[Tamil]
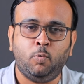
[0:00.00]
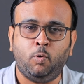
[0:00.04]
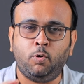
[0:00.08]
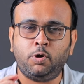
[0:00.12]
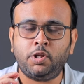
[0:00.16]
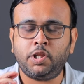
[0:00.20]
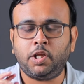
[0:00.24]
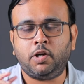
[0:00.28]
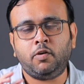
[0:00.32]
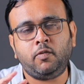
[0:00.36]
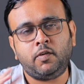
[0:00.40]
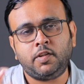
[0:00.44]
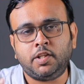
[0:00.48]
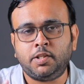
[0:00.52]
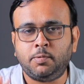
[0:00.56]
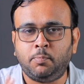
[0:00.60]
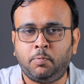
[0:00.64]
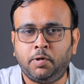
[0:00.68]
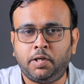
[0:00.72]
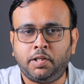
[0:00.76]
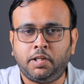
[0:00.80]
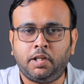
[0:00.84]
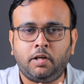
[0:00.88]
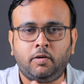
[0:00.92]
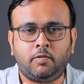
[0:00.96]
ஒரு தடவை வந்துட்டு
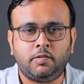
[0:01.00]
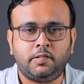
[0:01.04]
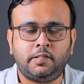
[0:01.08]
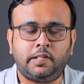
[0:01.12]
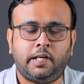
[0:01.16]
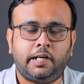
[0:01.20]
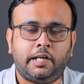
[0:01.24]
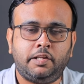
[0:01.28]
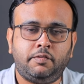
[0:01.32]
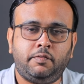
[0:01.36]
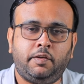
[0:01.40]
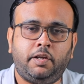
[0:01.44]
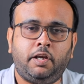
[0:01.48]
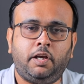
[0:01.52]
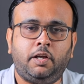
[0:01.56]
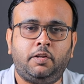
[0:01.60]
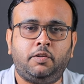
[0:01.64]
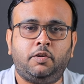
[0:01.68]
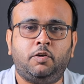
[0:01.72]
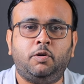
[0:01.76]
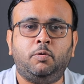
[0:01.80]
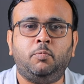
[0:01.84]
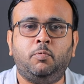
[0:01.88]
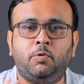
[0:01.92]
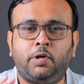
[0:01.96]
போயிருந்தால் கொஞ்சம் சாட்டிஸ்ஃபைங்காக
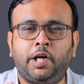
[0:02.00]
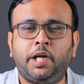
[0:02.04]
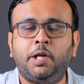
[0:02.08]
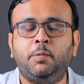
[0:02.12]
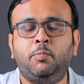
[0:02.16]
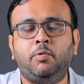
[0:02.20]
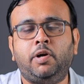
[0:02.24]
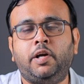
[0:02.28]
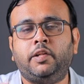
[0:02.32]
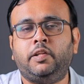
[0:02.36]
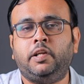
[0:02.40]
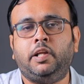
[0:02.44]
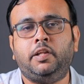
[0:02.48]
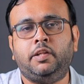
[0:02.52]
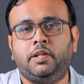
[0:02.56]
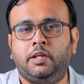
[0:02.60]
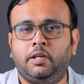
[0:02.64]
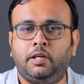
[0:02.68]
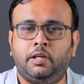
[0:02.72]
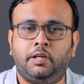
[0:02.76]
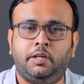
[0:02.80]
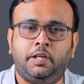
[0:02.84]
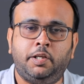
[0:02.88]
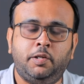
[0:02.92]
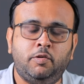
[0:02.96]
இருந்திருக்கும் ஒரு ரெண்டு மூணு இடத்துல அதை
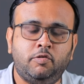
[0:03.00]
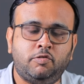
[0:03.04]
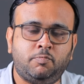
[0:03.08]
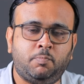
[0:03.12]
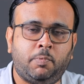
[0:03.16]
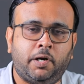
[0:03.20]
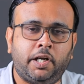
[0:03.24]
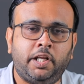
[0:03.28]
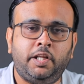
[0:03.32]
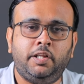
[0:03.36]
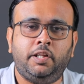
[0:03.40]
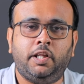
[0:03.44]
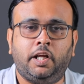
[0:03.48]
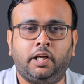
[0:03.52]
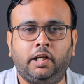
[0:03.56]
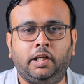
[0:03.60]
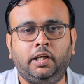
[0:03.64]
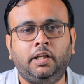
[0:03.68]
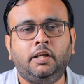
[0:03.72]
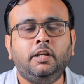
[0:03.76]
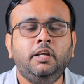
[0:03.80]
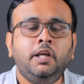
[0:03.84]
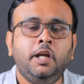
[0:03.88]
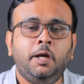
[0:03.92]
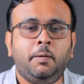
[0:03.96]
ரீயூஸ் பண்ணியிருந்தாங்க
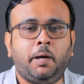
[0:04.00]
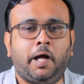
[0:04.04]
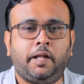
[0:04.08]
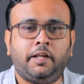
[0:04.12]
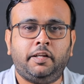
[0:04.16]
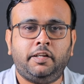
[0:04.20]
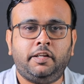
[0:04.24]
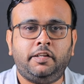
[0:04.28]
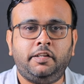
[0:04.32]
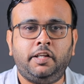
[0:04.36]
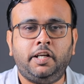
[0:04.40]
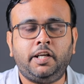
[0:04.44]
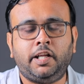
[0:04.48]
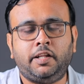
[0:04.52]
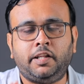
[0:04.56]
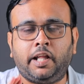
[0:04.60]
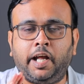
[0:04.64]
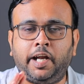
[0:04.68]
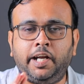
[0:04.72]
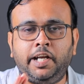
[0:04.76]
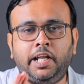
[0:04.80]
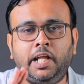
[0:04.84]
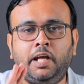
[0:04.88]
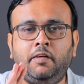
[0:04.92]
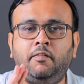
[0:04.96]
அதை வந்துட்டு அந்த
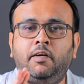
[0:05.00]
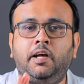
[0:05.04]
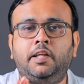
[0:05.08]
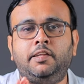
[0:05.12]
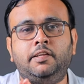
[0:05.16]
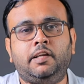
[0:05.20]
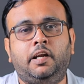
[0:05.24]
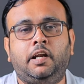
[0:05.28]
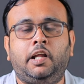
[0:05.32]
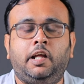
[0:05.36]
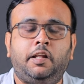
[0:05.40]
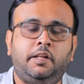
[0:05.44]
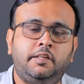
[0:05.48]
ஐடியாவாக அது நல்லா